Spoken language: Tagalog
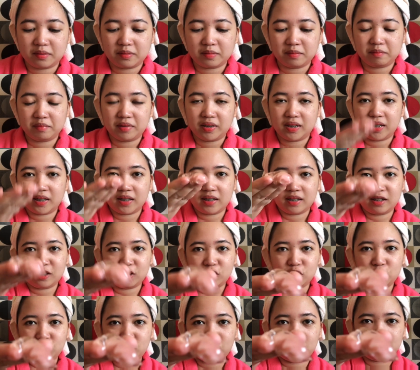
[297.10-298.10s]
Mga
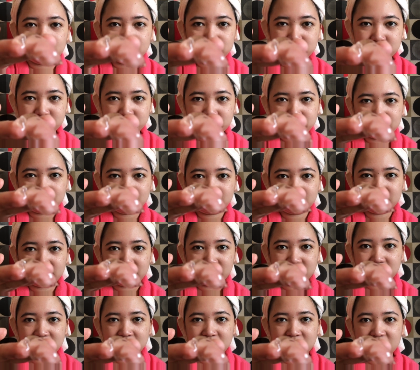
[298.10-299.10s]
ganito.
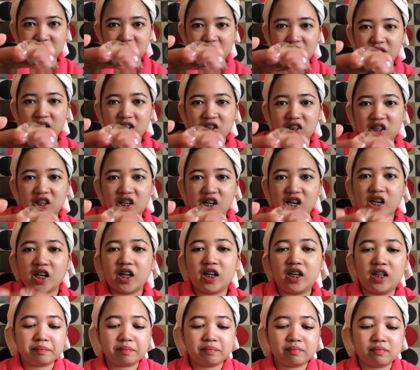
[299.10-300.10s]

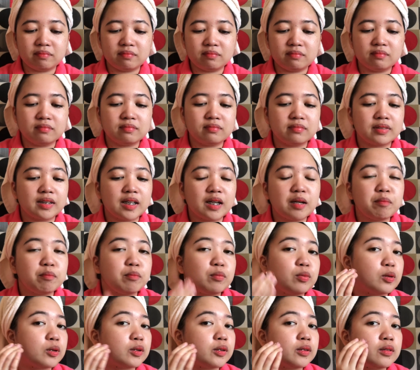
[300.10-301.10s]
Ganyan.
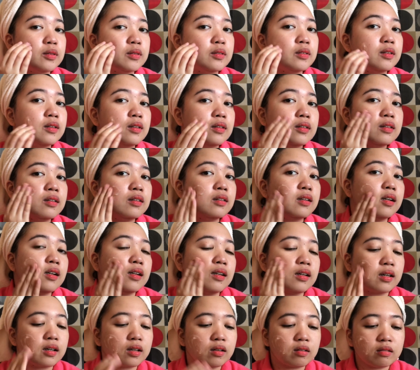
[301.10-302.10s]
Tapos,
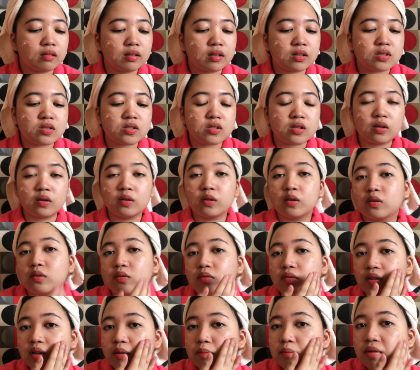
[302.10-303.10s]
nalagay ko lang siya all
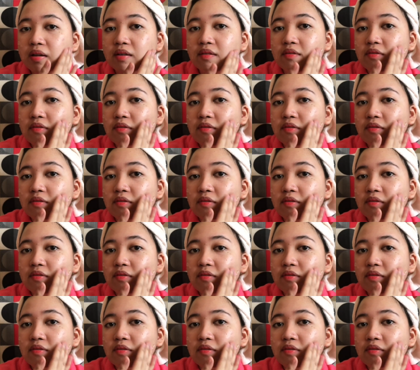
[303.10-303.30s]
over my